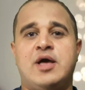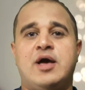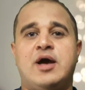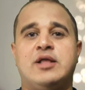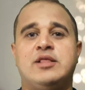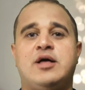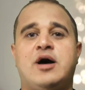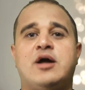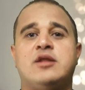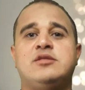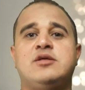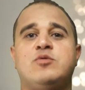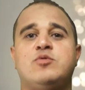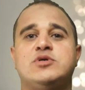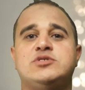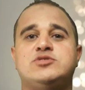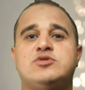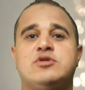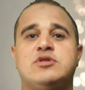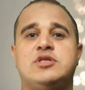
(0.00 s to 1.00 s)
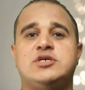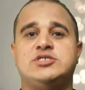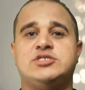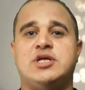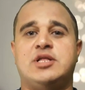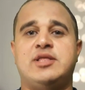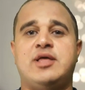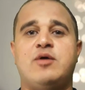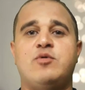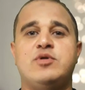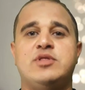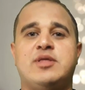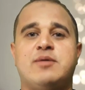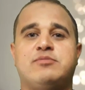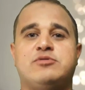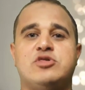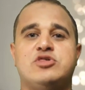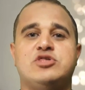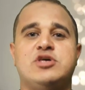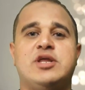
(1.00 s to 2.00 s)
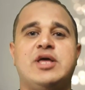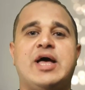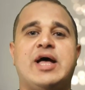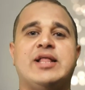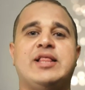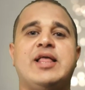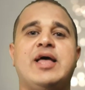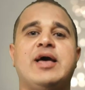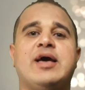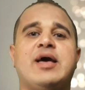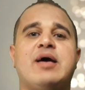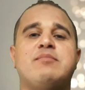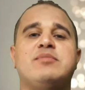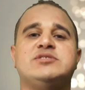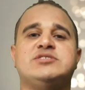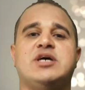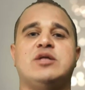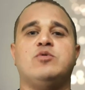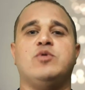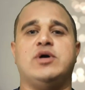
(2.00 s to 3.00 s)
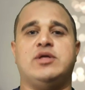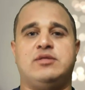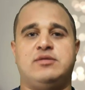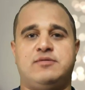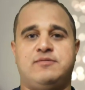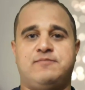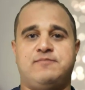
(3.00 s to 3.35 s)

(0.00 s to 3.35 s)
الهارد الويسترن ديجيتال ده وانت بتشتري هتلاقي خمس الوان